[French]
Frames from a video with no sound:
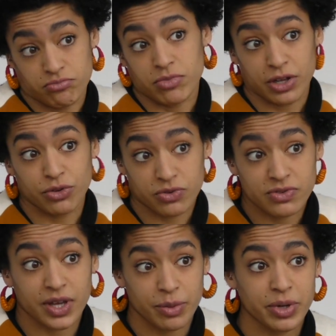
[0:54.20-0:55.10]
la danse
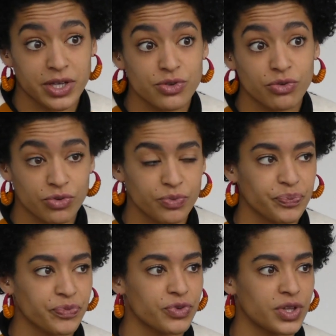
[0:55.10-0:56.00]
très présente
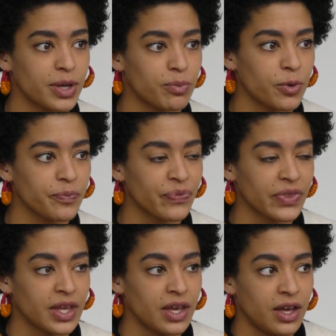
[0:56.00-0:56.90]
finalement.
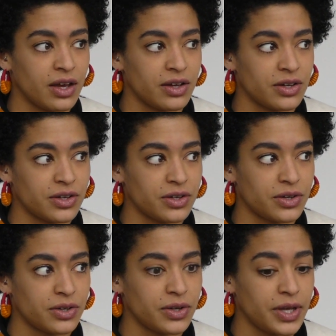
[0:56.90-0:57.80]

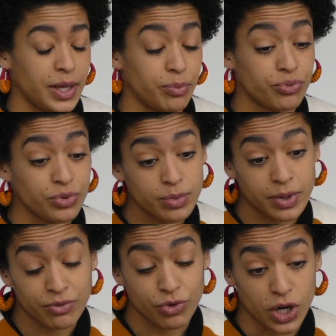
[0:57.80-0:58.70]
Euh, et puis,
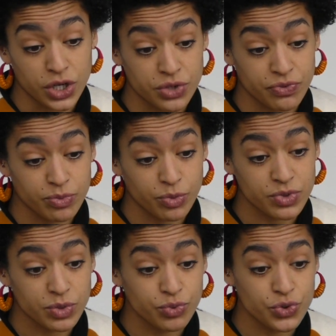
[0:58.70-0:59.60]
ben, voilà, j'ai fait mon
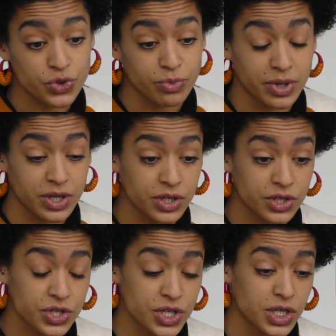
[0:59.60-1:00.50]
petit bout de
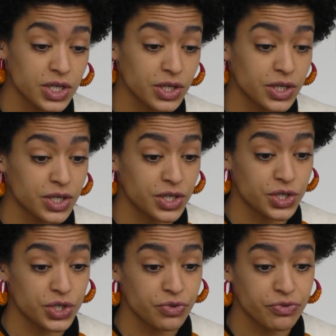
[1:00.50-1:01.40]
chemin,
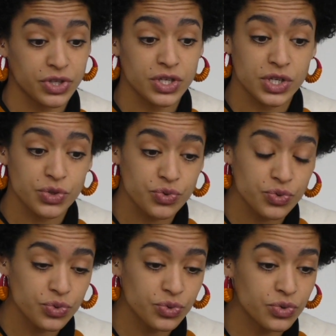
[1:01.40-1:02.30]
j'ai fait des
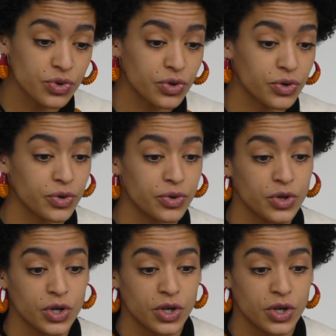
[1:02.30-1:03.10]
études euh,